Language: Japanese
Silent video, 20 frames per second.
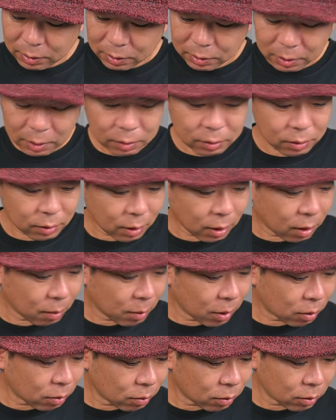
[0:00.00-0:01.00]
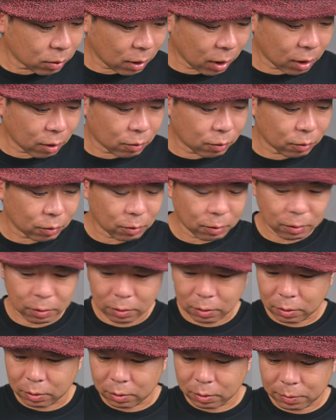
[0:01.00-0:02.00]
ですね、まあ、今回こ
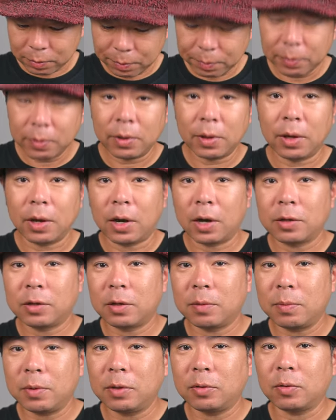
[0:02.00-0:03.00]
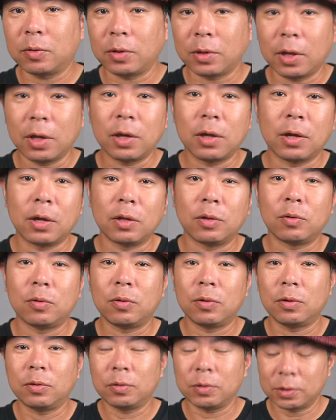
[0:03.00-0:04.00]
の8ビットでね、
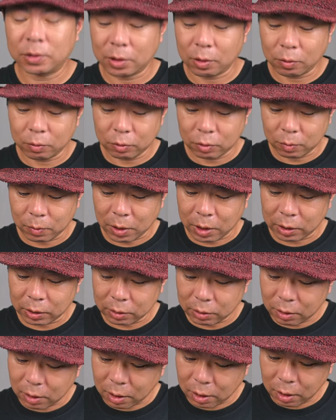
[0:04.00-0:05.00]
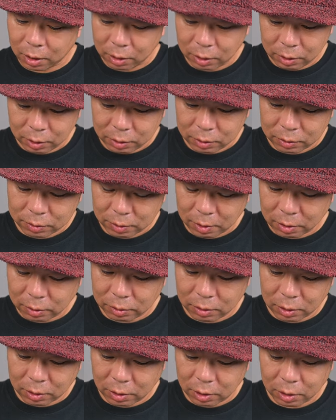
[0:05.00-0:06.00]
統一したこともあって、
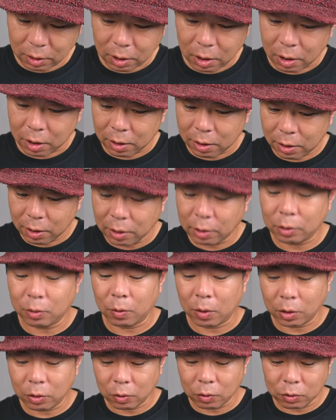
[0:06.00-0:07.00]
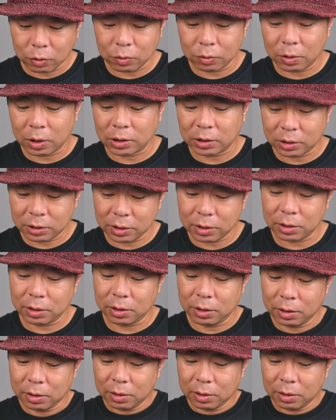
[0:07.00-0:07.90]
全然なんか8は余裕だし、